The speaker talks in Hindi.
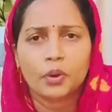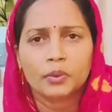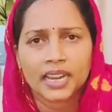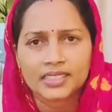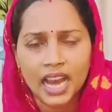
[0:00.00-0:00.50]
आप
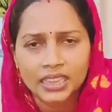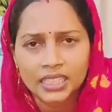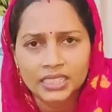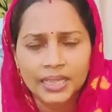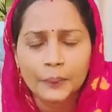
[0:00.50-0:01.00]
लोग मेरा साथ
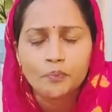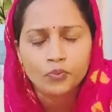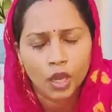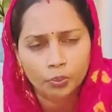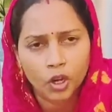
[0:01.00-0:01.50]
दीजिए
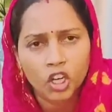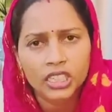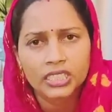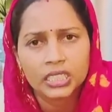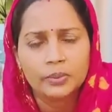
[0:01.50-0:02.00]
हम्म। और
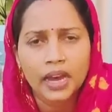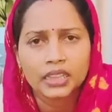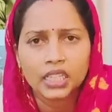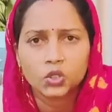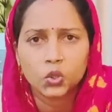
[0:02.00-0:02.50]
बहुत अच्छी बात है